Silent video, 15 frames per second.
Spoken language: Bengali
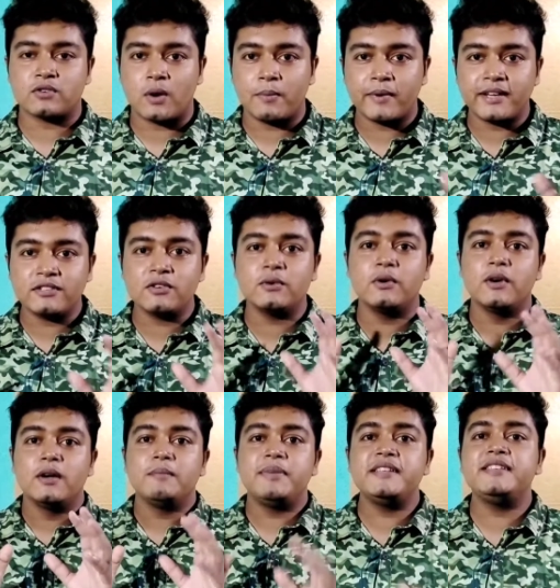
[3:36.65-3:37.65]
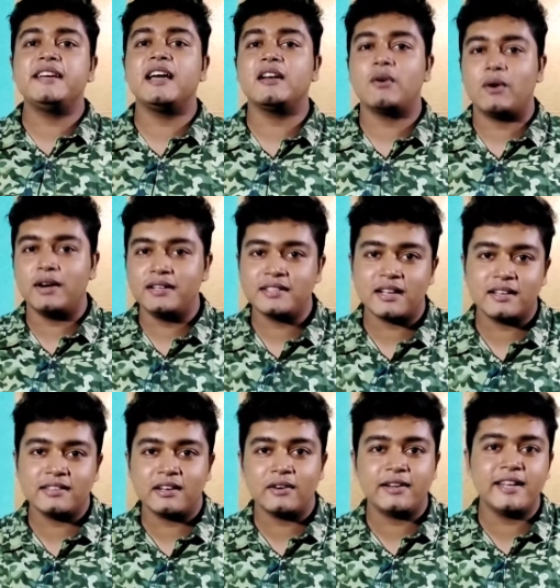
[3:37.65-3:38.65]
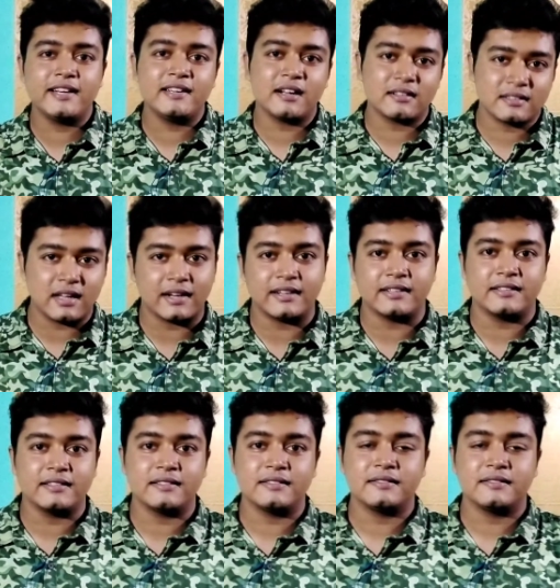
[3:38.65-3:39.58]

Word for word: সব কিছু ফিজিক্যাল কন্ডিশান যেন ঠিকঠাক থাকে